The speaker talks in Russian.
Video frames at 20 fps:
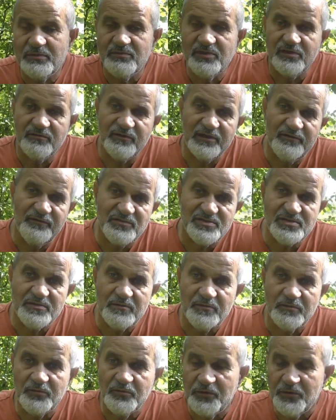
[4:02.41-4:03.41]
самые
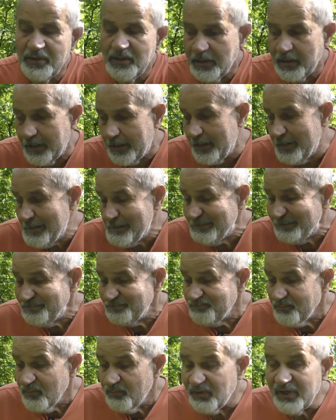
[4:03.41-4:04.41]
квалифицированные уехали.
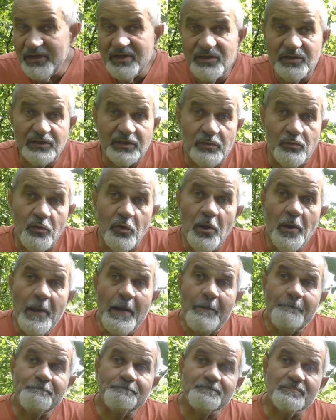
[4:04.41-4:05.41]
Поэтому
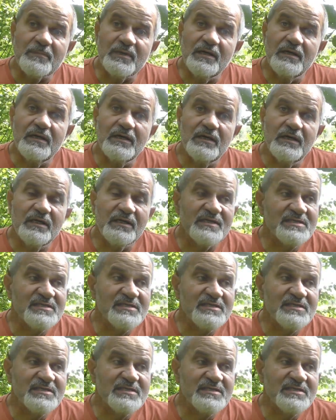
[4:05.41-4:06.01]
э,